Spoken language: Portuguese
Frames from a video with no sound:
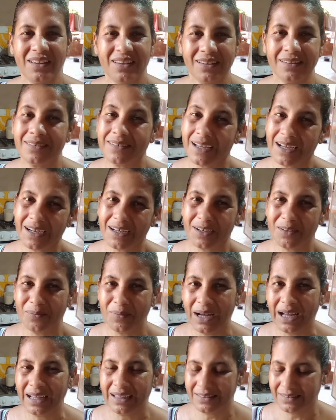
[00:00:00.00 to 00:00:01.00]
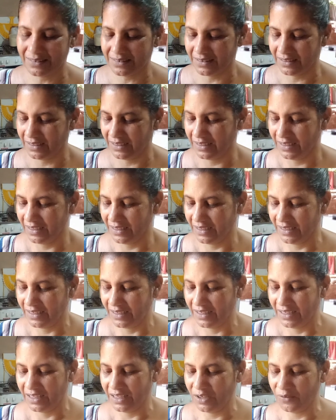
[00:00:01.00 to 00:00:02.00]
dizer, mas
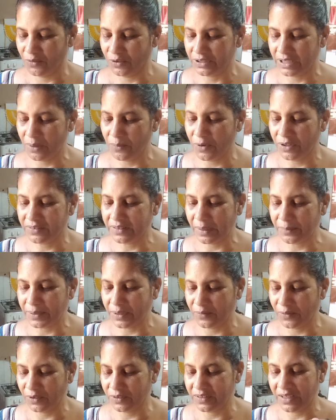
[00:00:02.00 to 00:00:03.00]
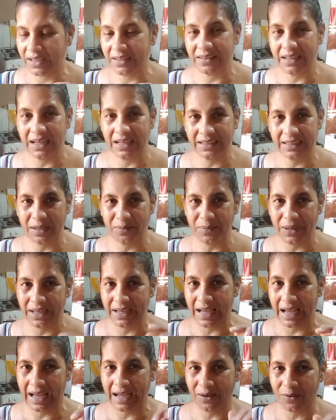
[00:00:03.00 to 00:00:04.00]
eu vou até mostrar para vocês ele
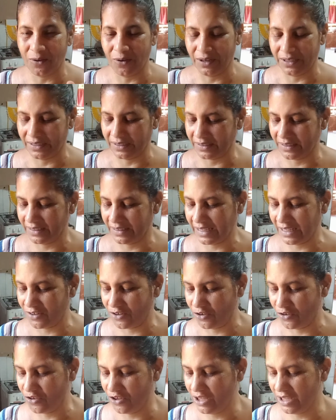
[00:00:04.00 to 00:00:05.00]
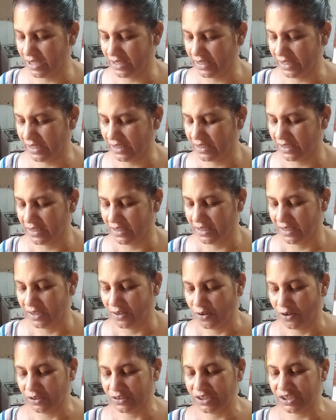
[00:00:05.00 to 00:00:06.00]
também agora, que tá de dia, né?
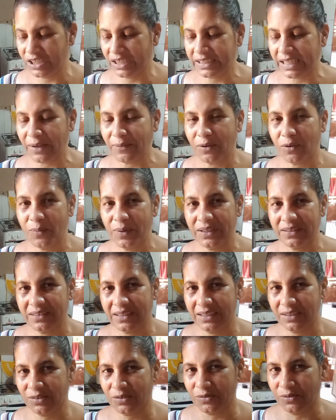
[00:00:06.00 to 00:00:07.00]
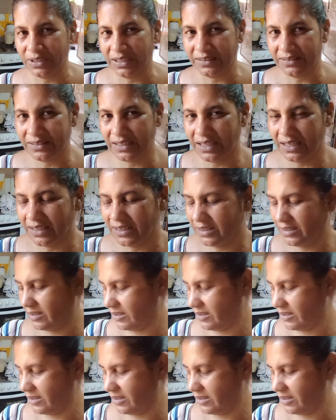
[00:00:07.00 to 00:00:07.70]
Ontem já tava começando a escurecer.